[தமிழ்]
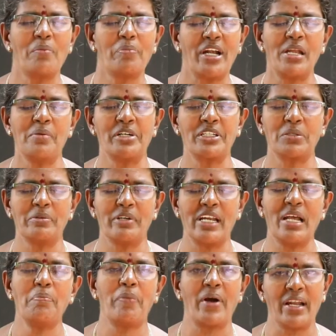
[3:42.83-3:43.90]
பள்ளி மட்டுமல்ல
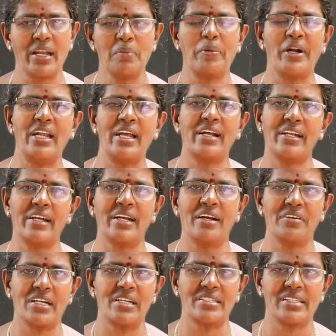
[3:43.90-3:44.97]
பல பள்ளிகளுக்கு
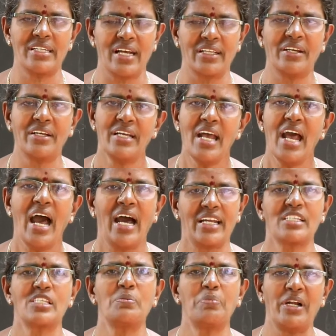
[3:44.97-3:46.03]
அவர்கள் சென்று அதான்
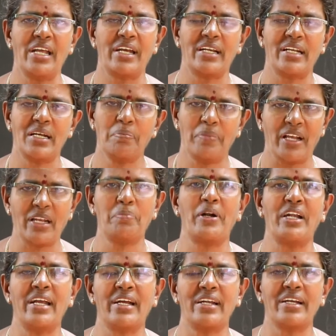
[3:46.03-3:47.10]
அரசு பள்ளிகளுக்கு பல
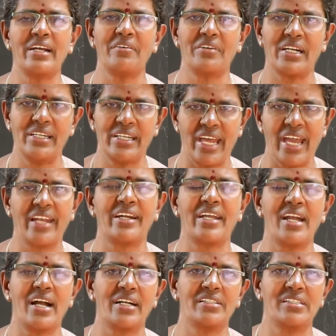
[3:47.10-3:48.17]
பள்ளிகளுக்கு அவர்கள்
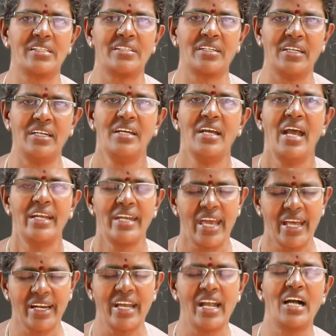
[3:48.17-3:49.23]
நேரடியாக சென்று
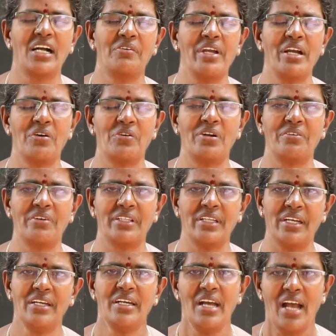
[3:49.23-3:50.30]
நேரடியாகவே அவங்களுக்கு
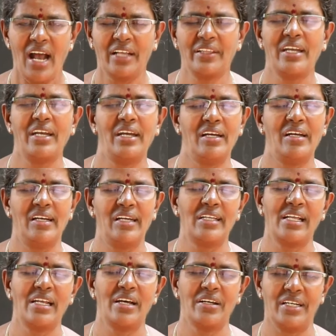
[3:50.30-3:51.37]
வந்து அந்த
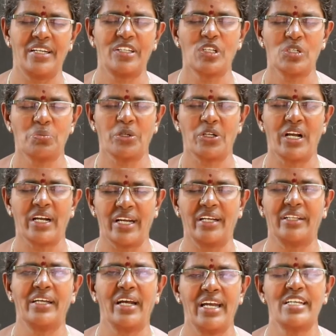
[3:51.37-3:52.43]
இதெல்லாம் எடுத்துகிட்டு போகிறாங்க
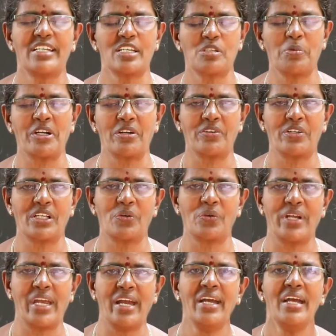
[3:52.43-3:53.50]
அதாவது ஐ டெஸ்ட்
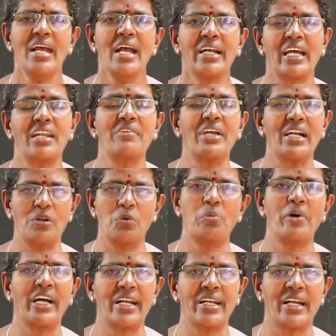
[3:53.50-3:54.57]
பண்ணுறதுக்குரிய கருவிகள்
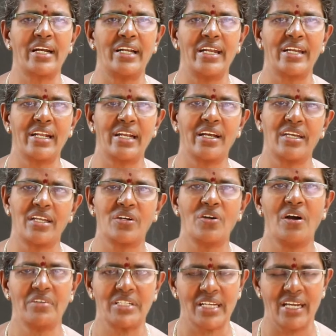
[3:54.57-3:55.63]
உபகரணங்கள் என்னெல்லாம் இருக்கோ
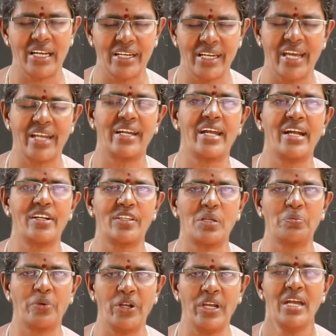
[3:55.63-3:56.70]
அவற்றையெல்லாம் நேரடியாக
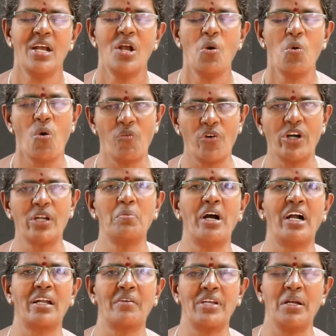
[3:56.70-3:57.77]
எடுத்துன்னு போய் ஒவ்வொரு
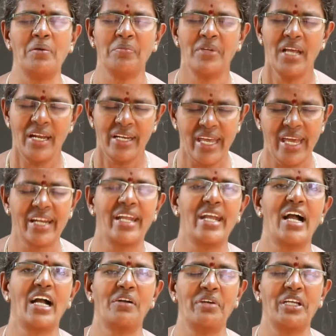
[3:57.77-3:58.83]
மாணவியும்
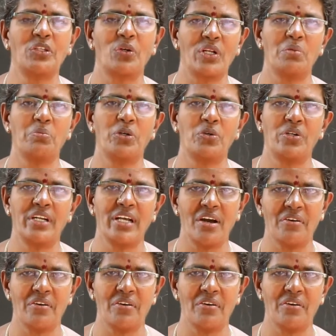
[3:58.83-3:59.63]
நேரடியாகவே தொடர்பு கொண்டு